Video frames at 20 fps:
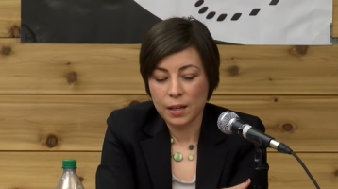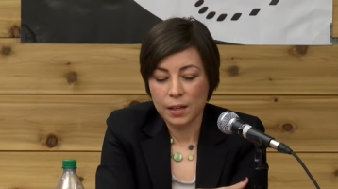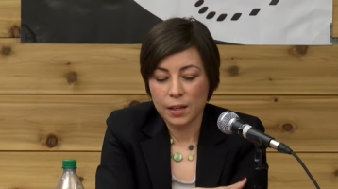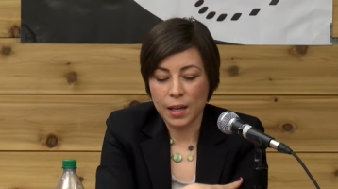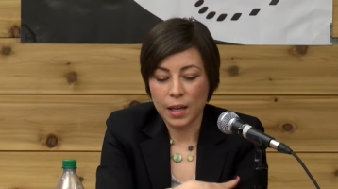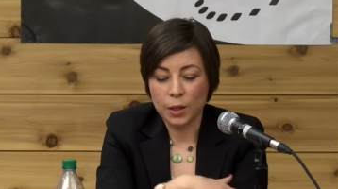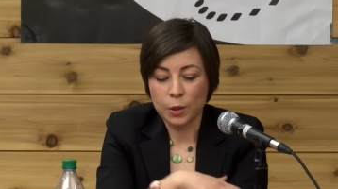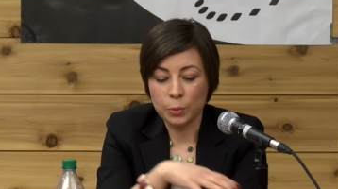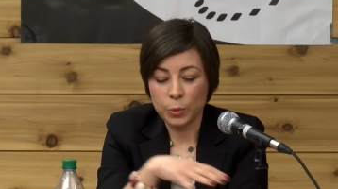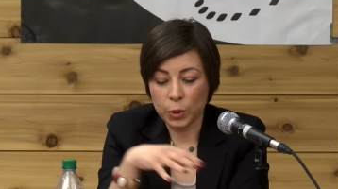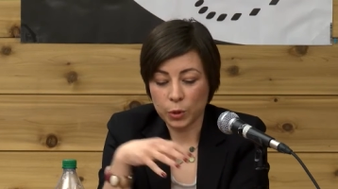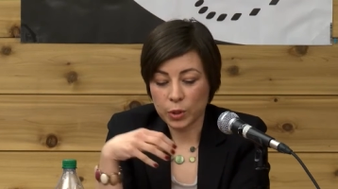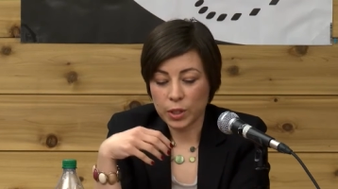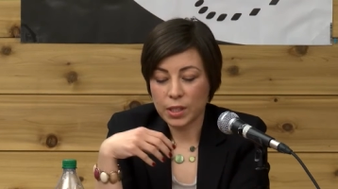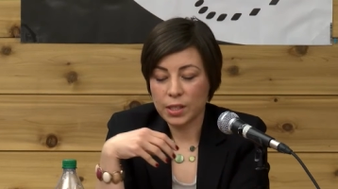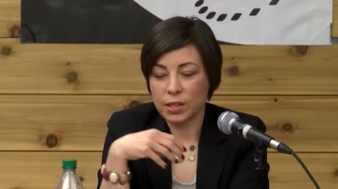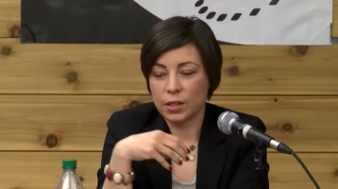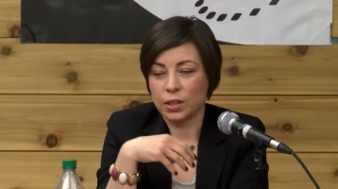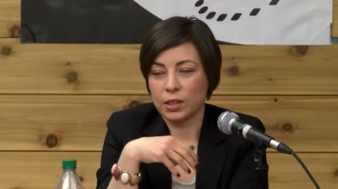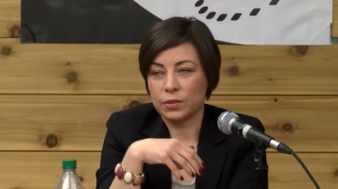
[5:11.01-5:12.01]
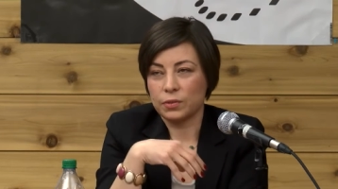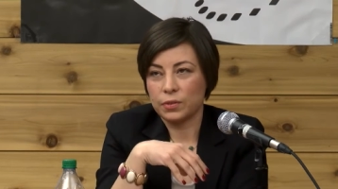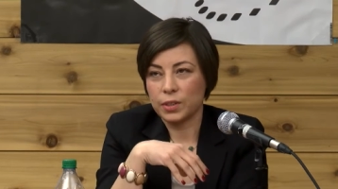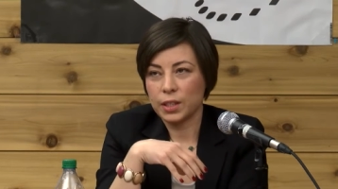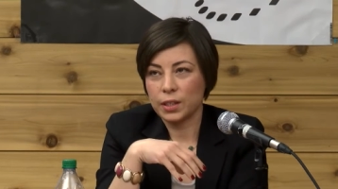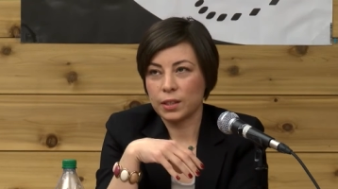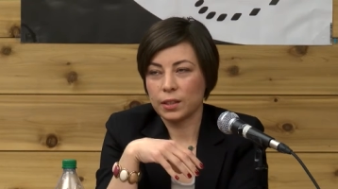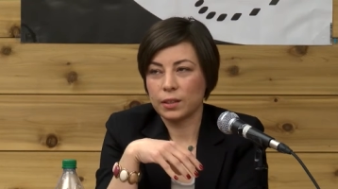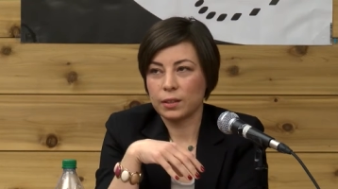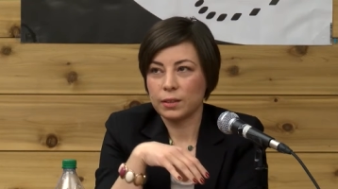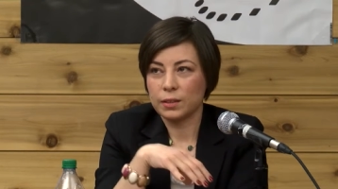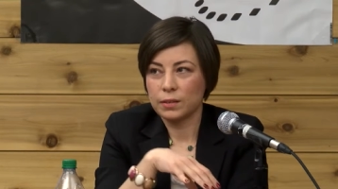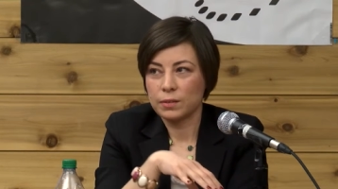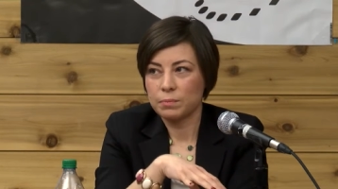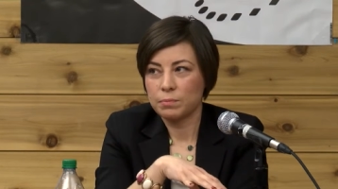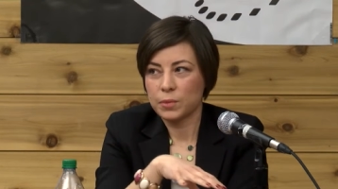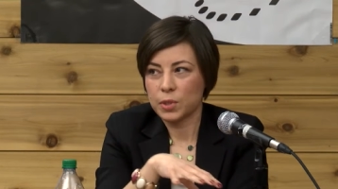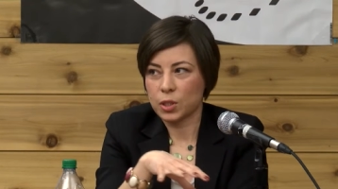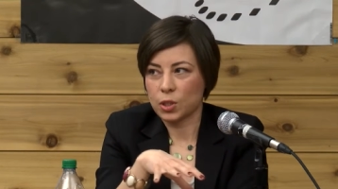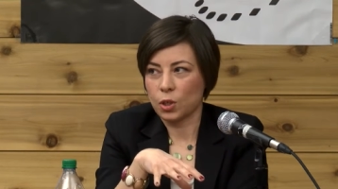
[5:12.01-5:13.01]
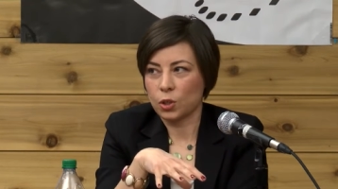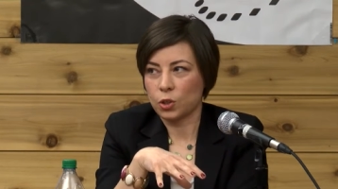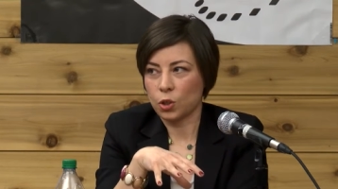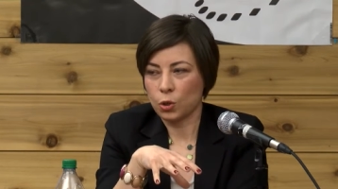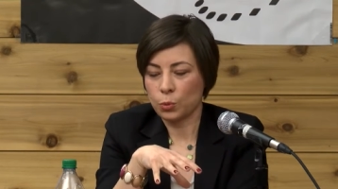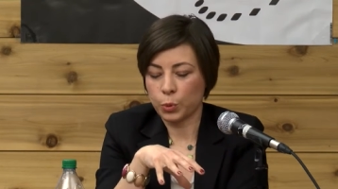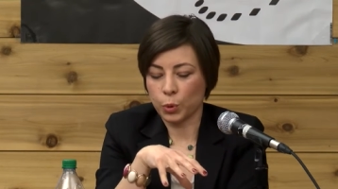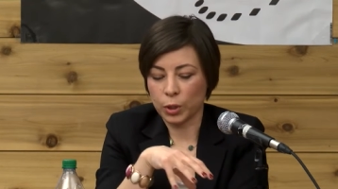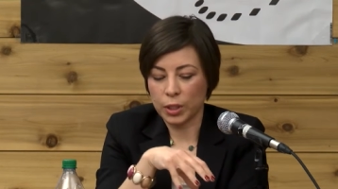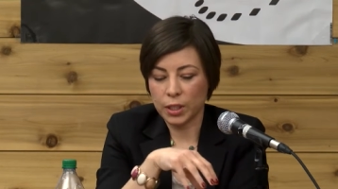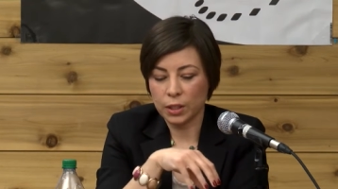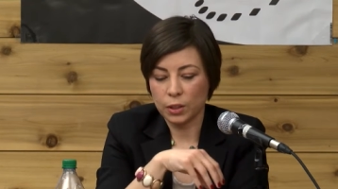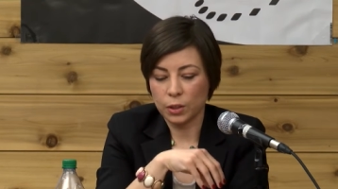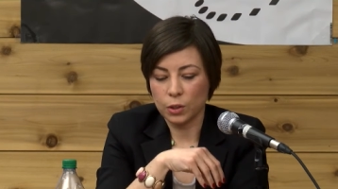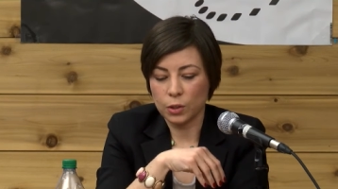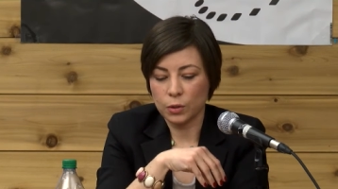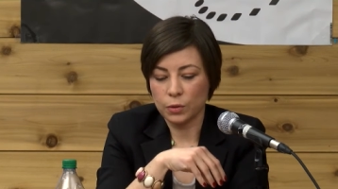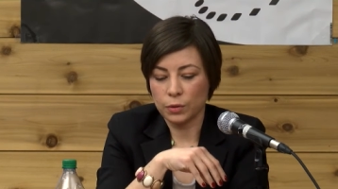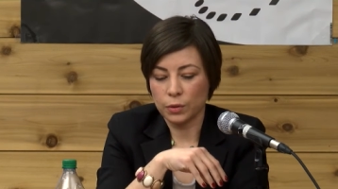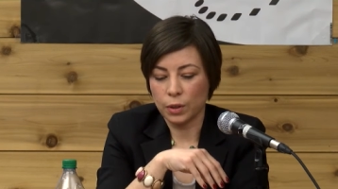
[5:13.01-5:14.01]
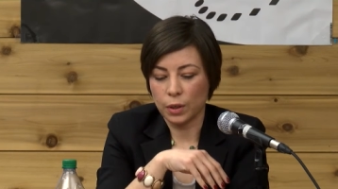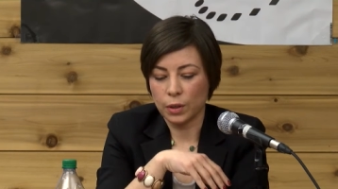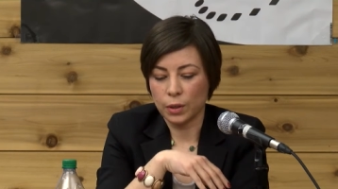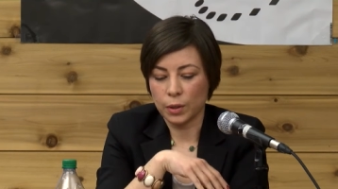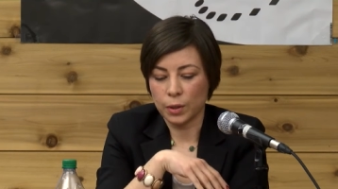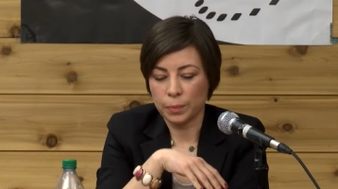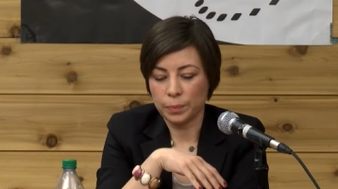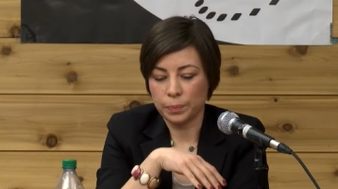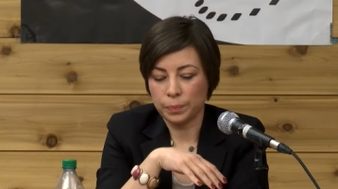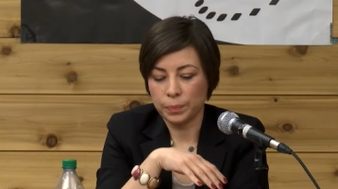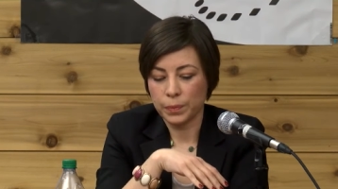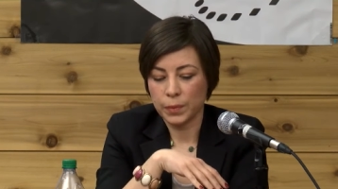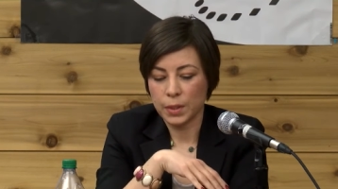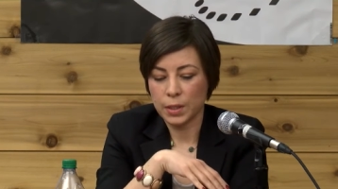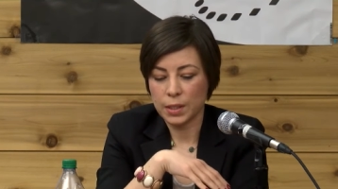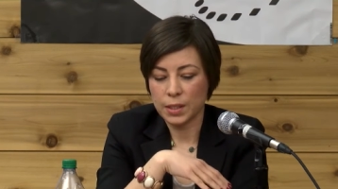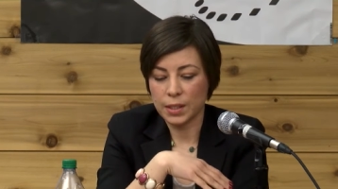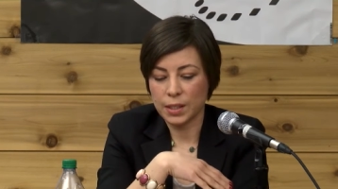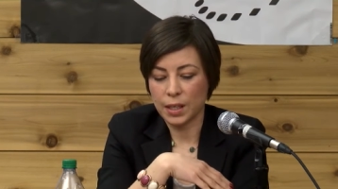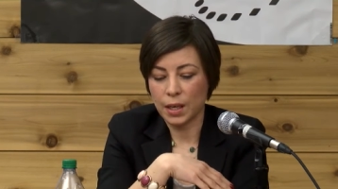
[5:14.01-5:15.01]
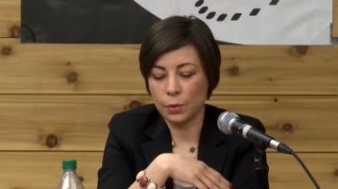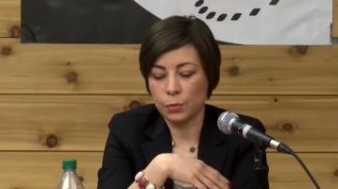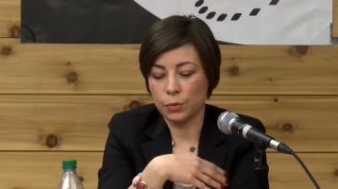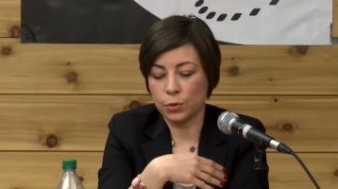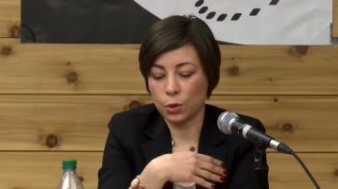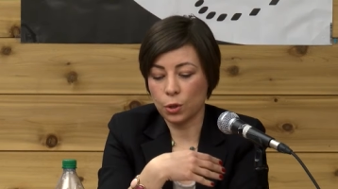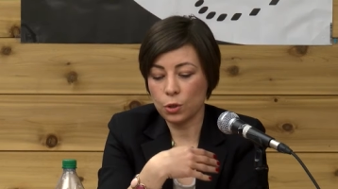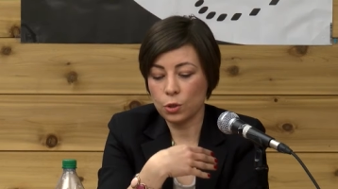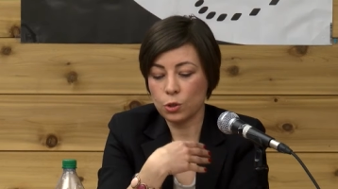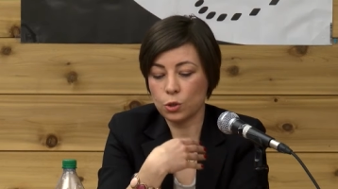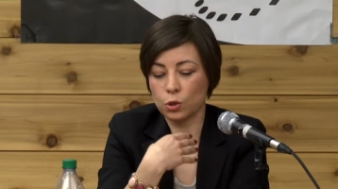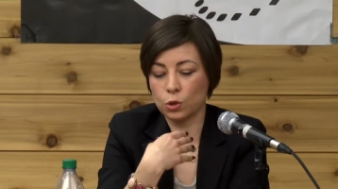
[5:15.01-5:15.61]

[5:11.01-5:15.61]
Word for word: la communauté scientifique s'entend pour dire que ce qui influence